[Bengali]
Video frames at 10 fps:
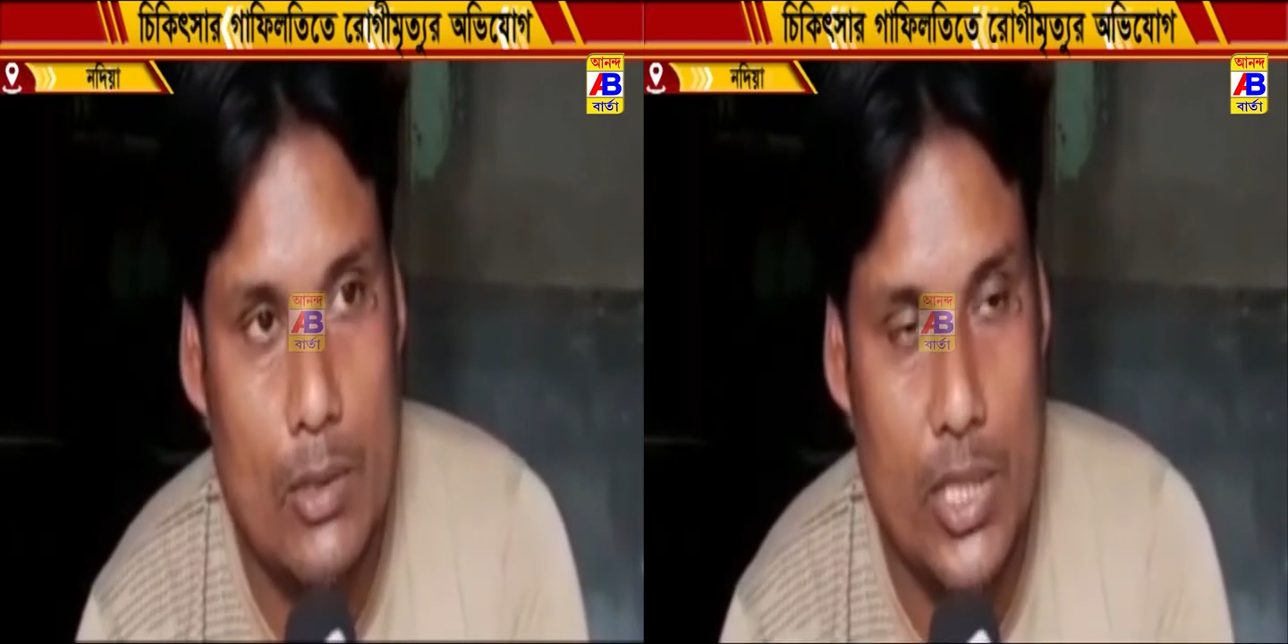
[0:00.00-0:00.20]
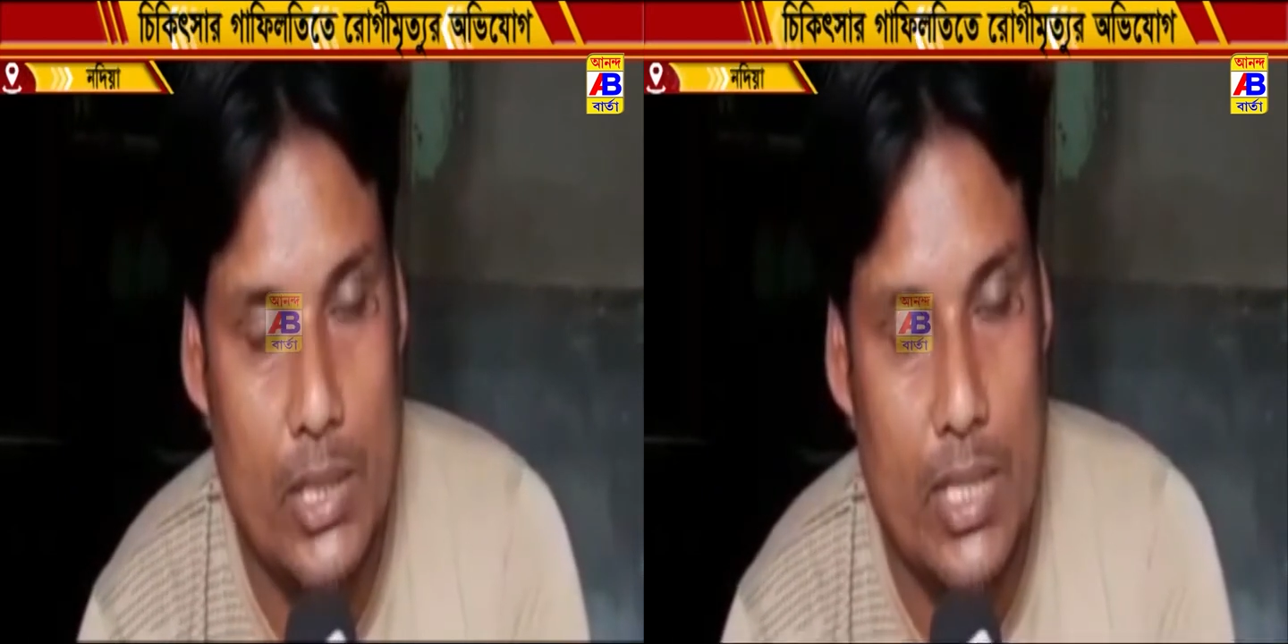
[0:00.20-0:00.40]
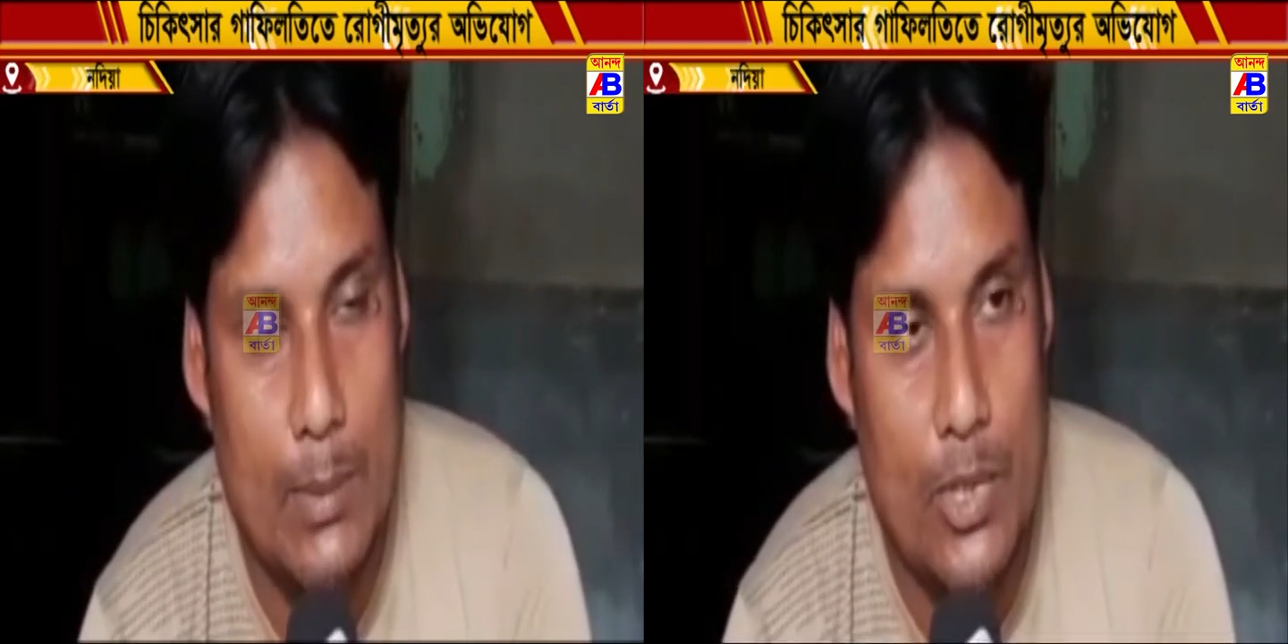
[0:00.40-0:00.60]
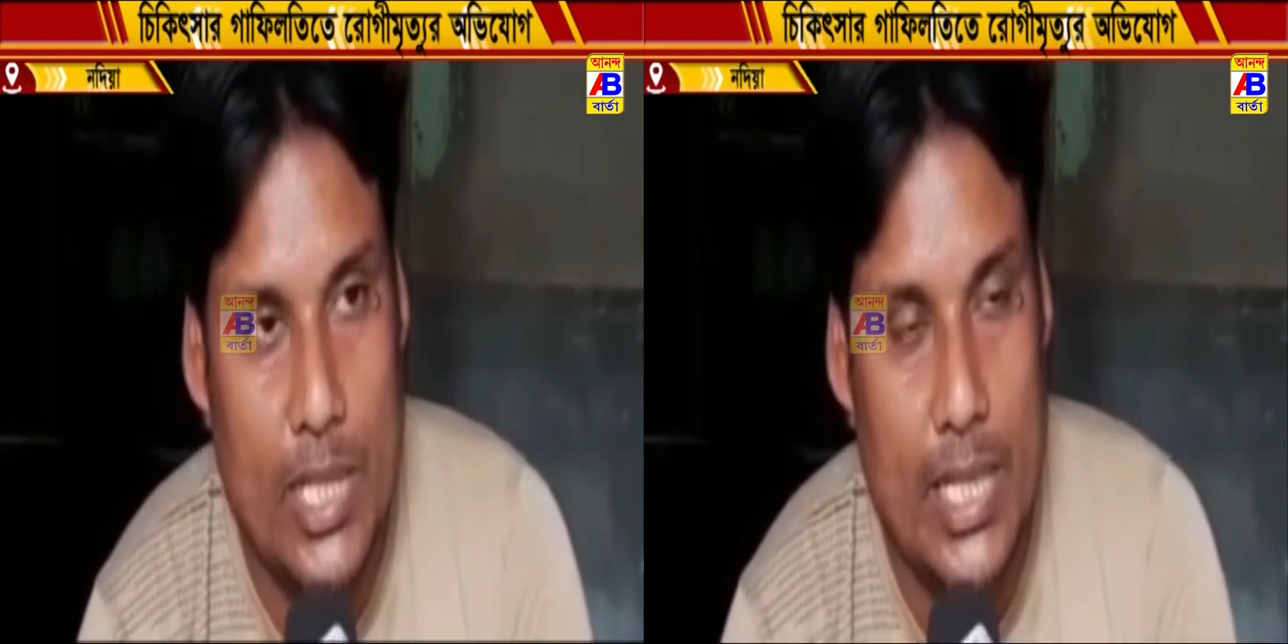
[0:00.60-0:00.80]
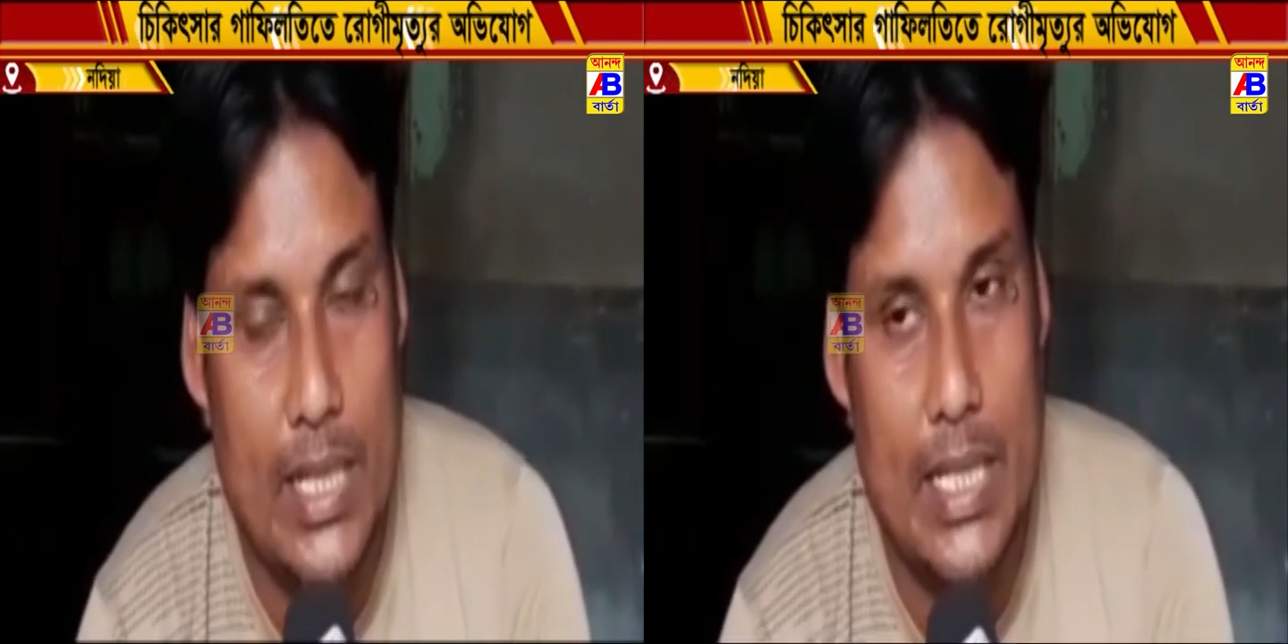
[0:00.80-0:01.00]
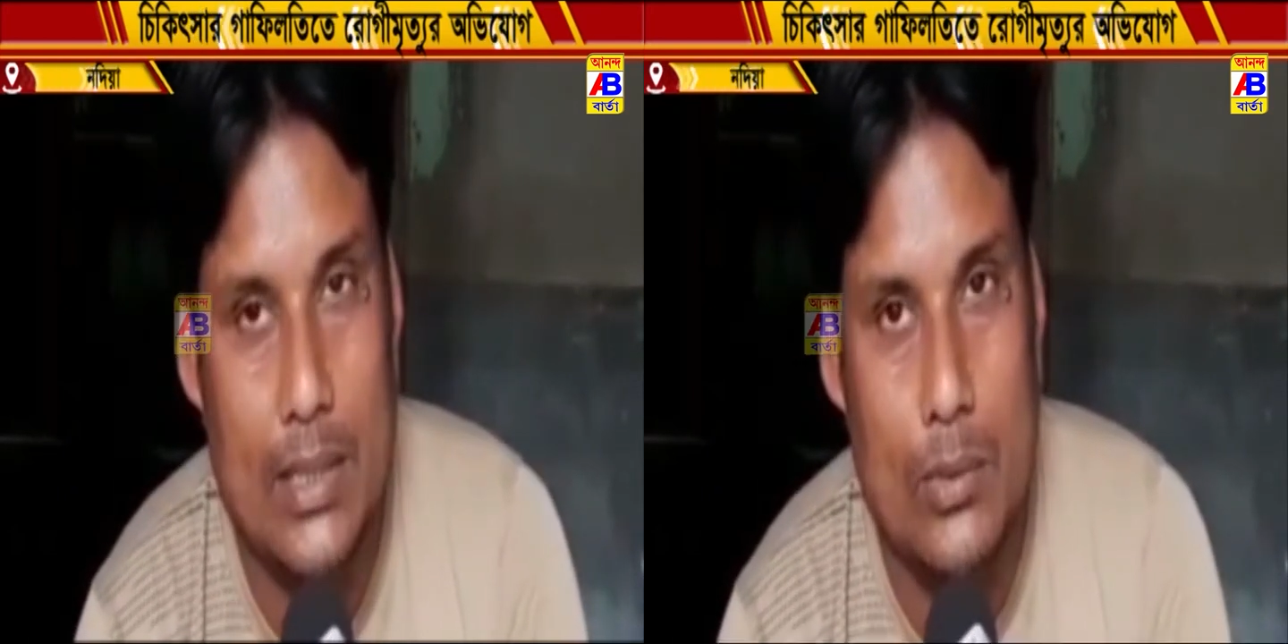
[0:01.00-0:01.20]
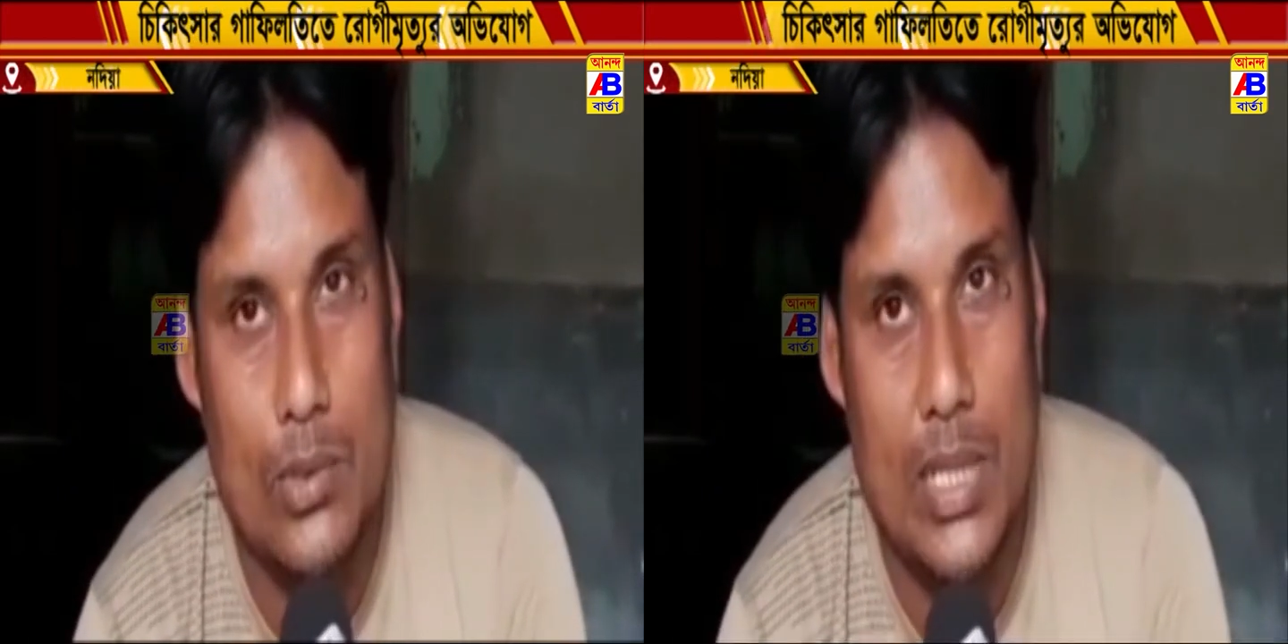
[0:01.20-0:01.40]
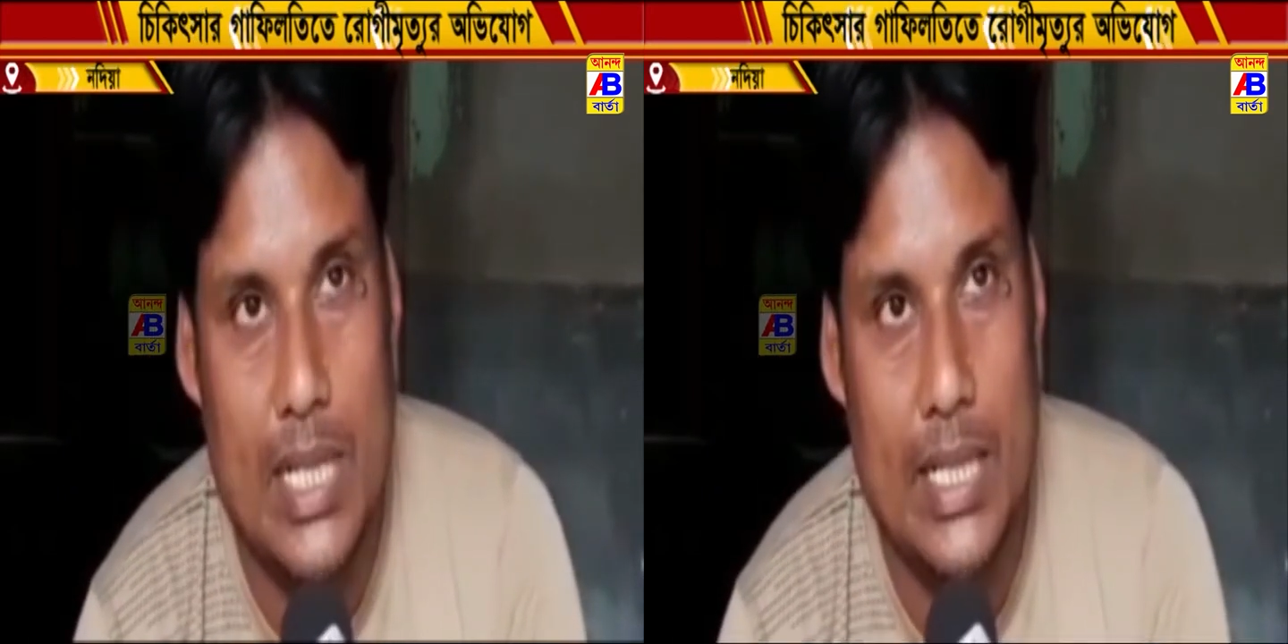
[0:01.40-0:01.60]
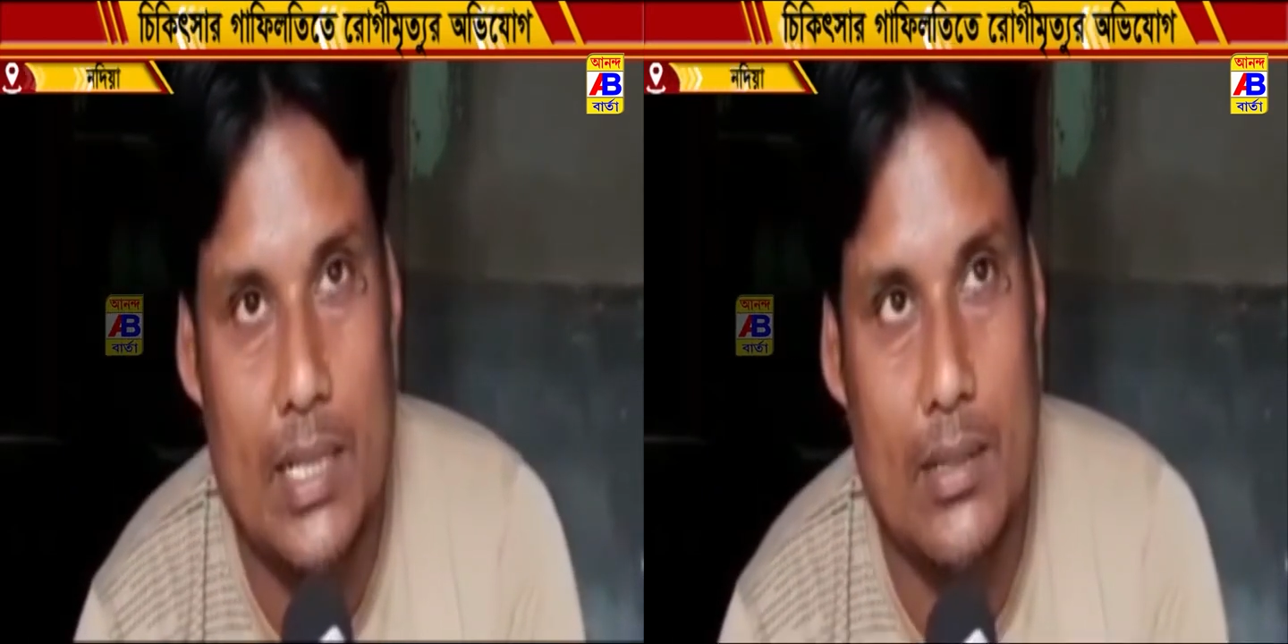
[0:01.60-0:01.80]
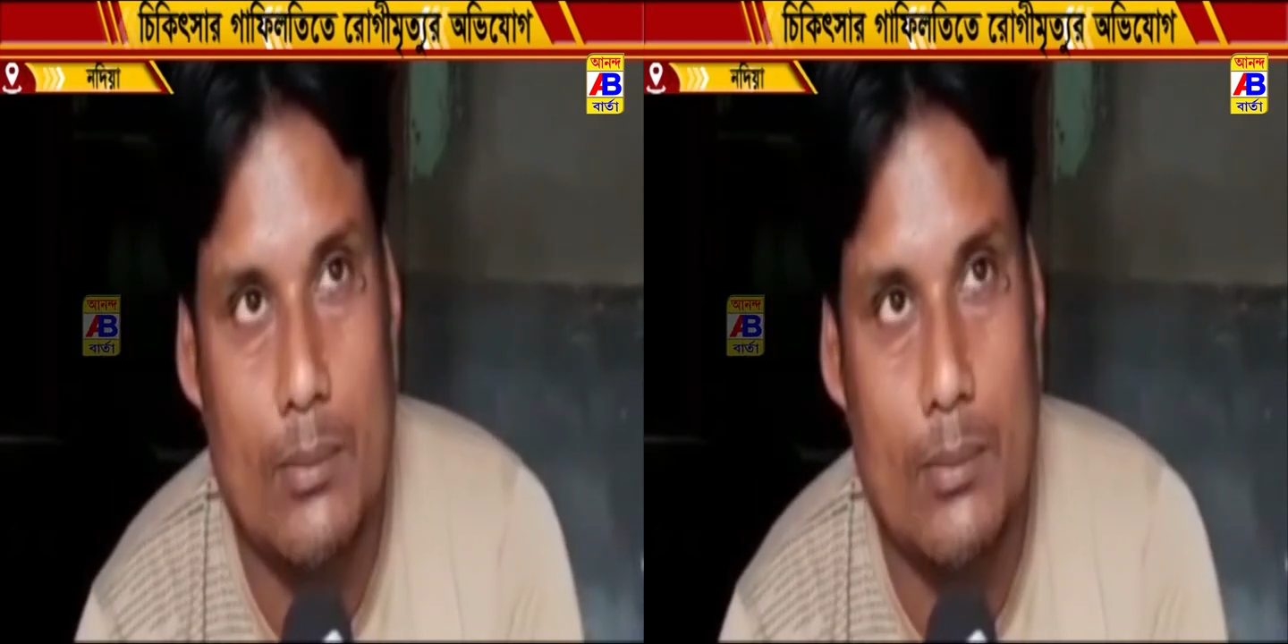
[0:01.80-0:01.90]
ওটি করার পরে রাত দুটো আড়াইটার